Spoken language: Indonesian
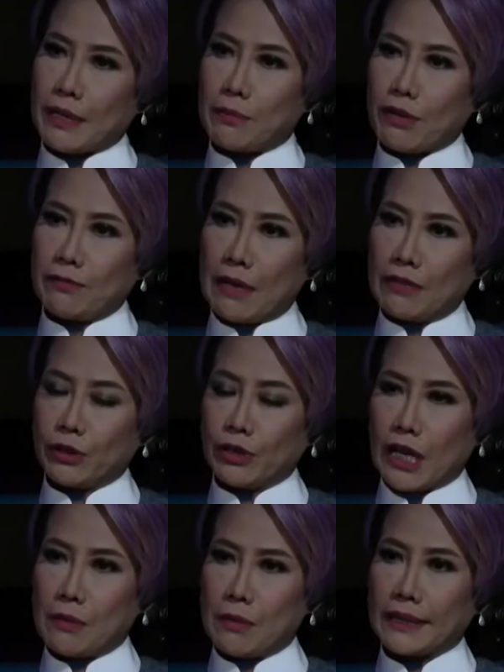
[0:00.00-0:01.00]
pada Prof Mahfud
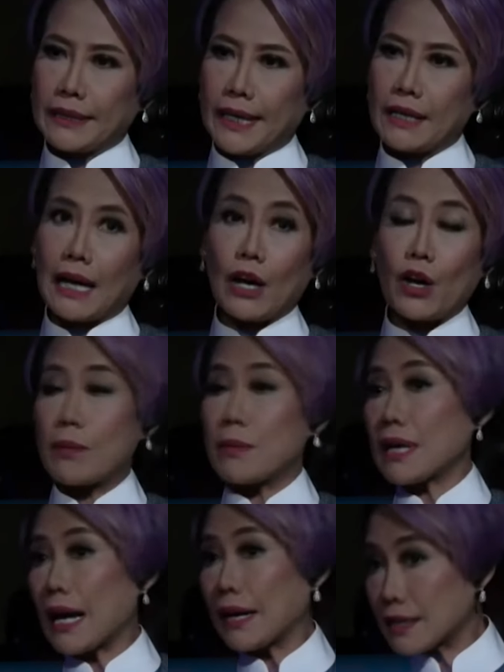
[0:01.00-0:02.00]
dengan mengatakan kalau
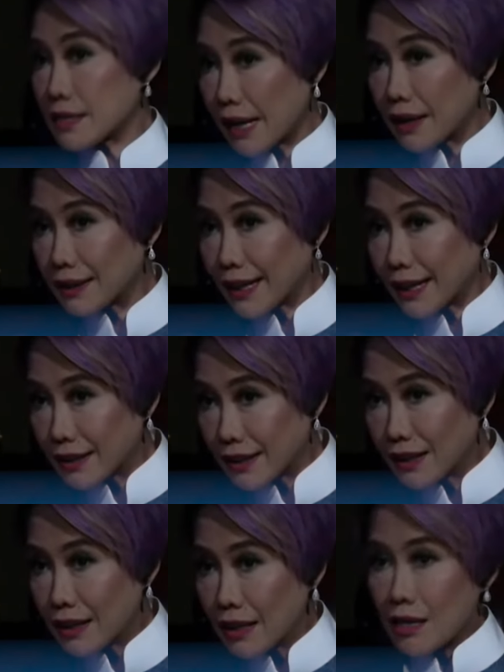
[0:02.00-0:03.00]
emang ada standar
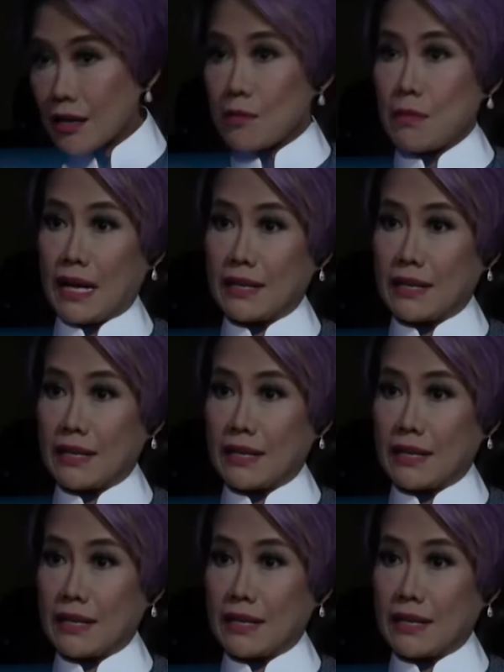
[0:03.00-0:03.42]
etik, hmm.